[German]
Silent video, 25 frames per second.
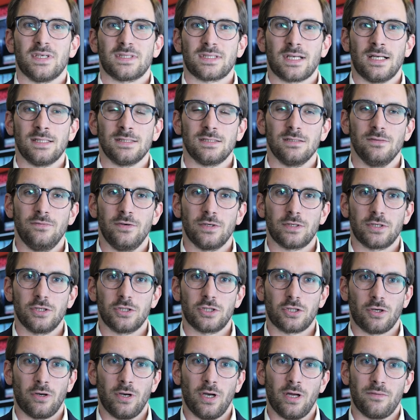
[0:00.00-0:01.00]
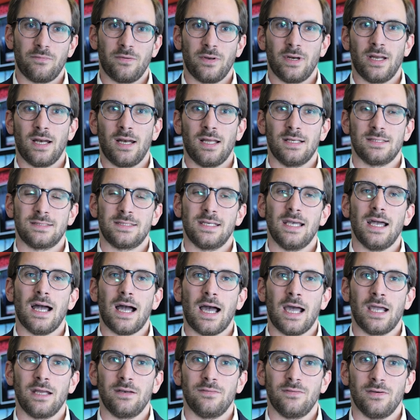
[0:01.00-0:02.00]
Das Ganze wird gesteuert von einer
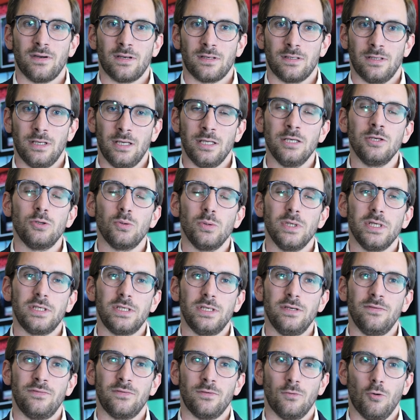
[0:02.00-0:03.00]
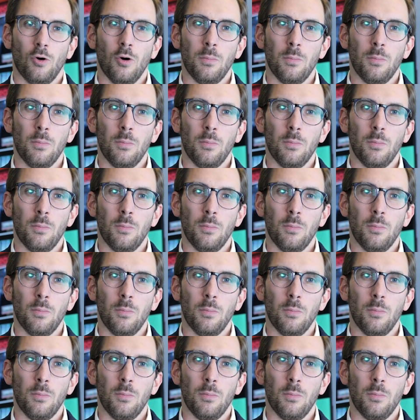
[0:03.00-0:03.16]
sehr einfachen, intuitiven